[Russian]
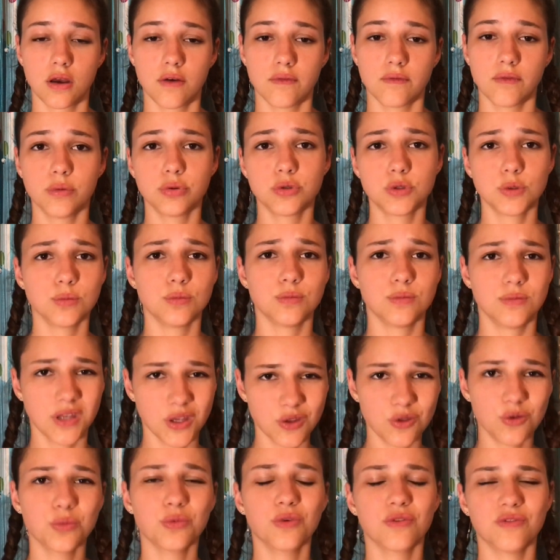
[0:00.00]
В общем, я
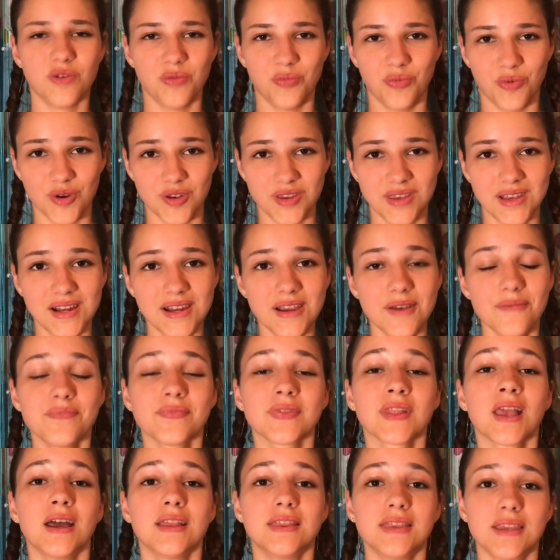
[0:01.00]
думаю, вы поняли.
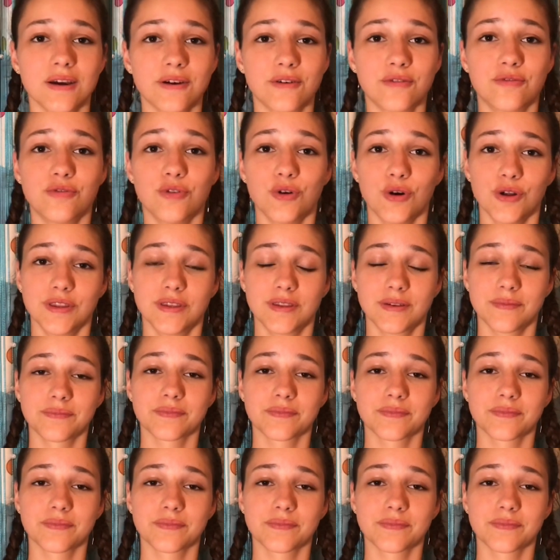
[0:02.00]
Так вот,